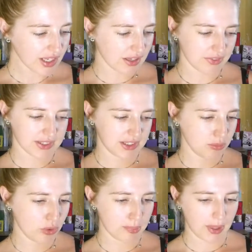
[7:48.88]
la fraise des
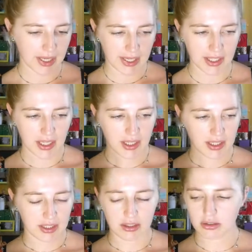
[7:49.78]
bois pareil
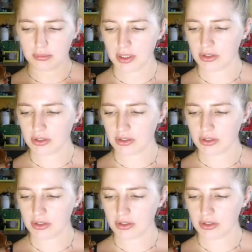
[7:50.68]
et euh,